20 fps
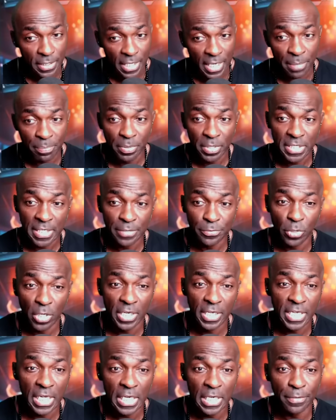après
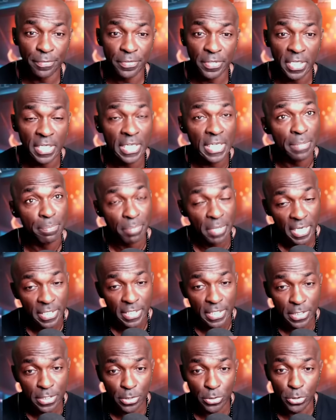avoir qualifié les
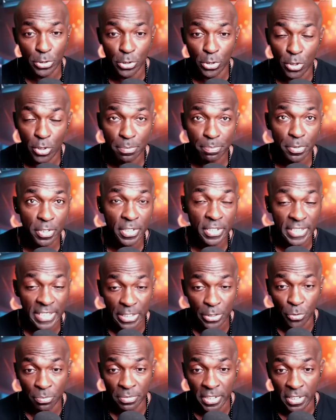partisans de Trump
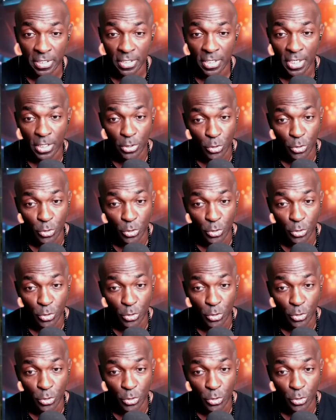d'ennemis